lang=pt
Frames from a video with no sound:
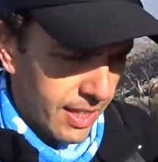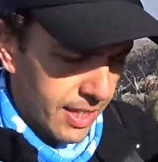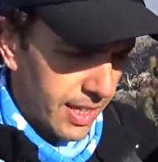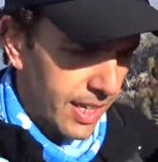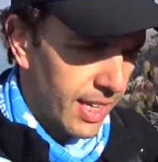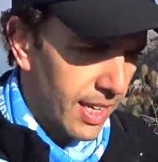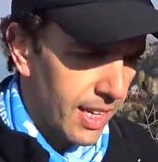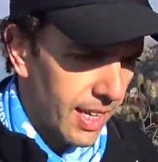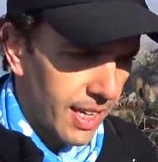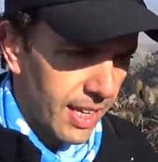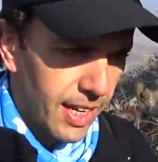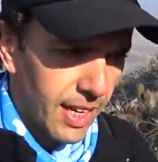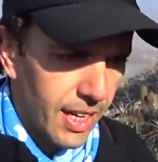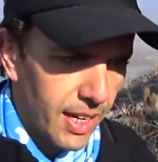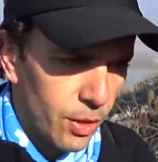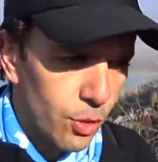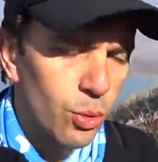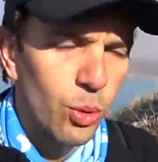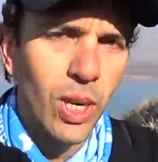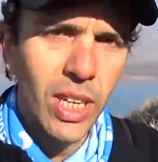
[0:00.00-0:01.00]
É,
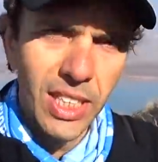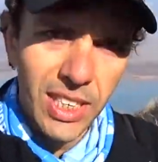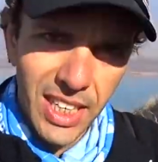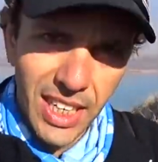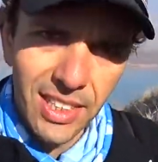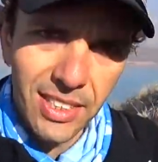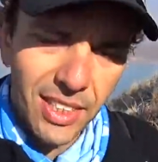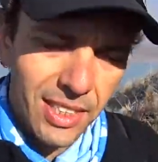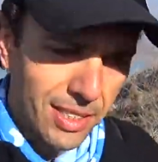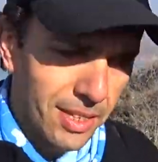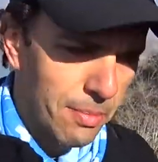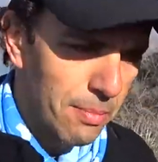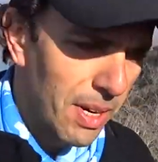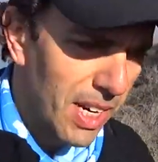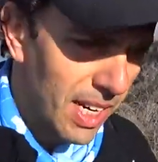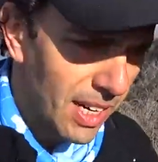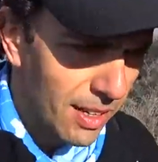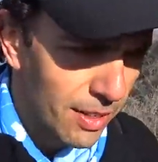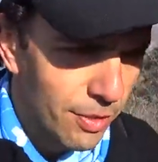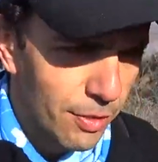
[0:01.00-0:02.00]
durante essa
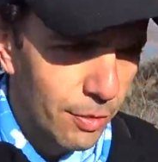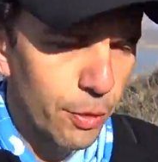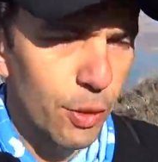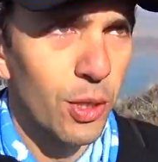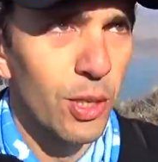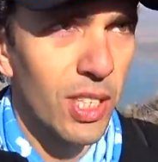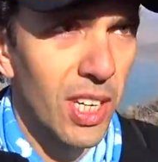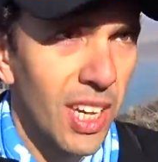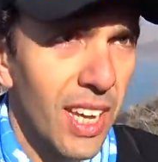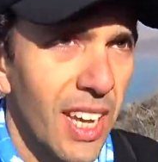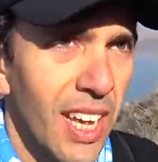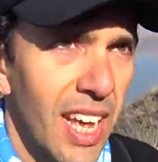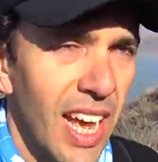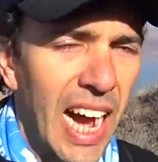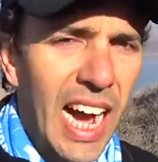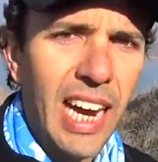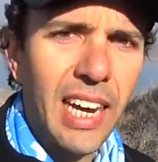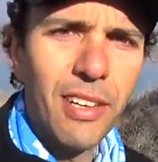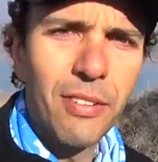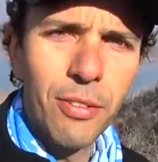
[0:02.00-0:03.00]
semana você
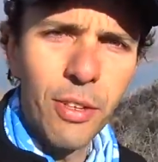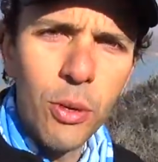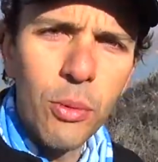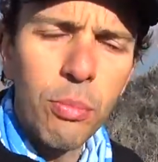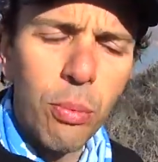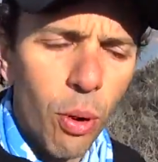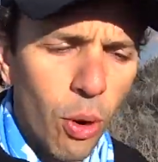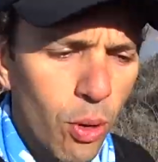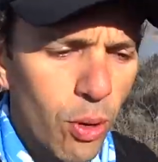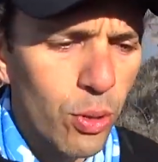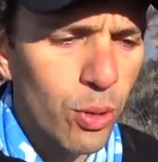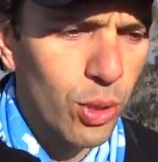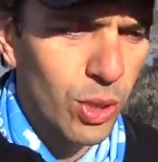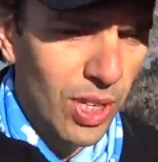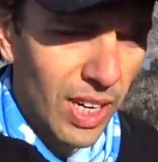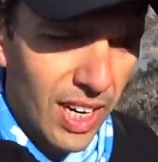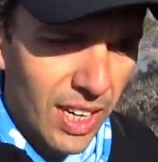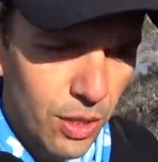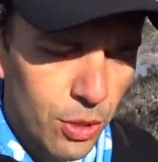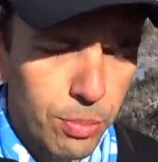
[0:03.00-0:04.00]
alivia um pouco nos
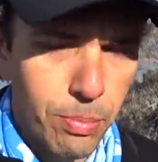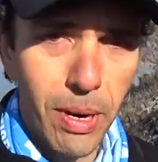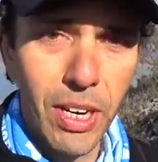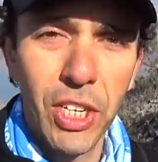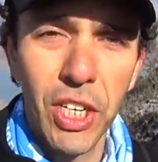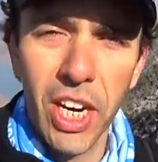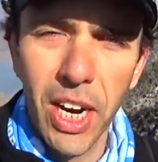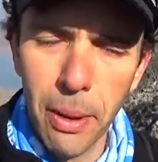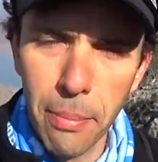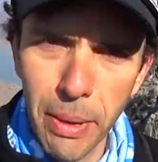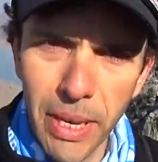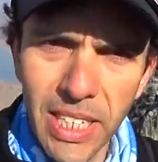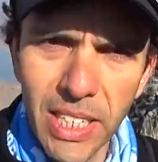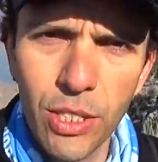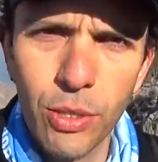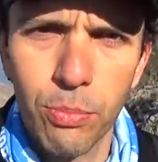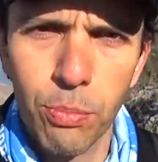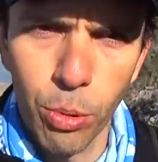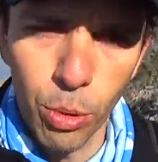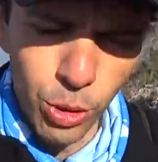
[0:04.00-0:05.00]
treinos para chegar bem
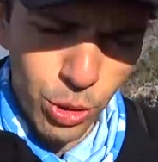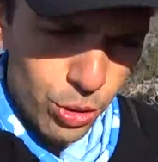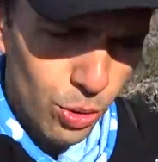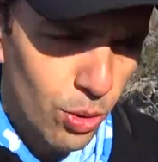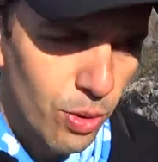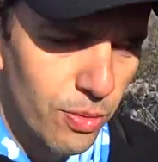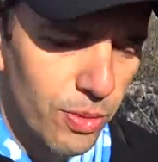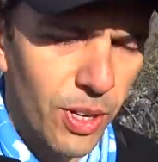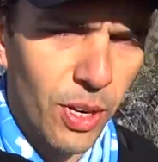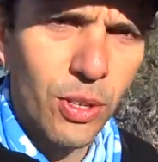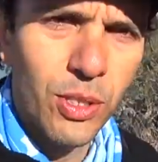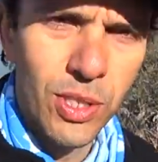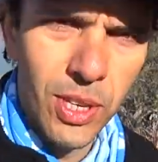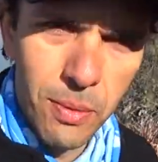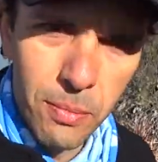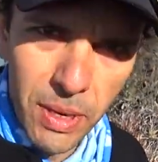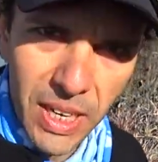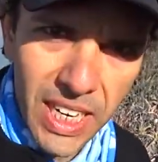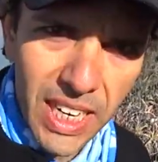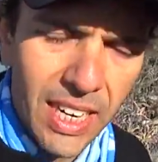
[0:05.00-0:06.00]
disposto no final de
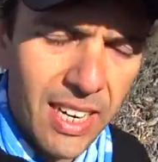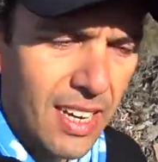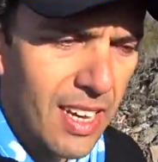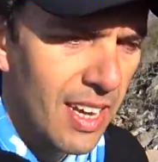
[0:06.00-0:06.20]
semana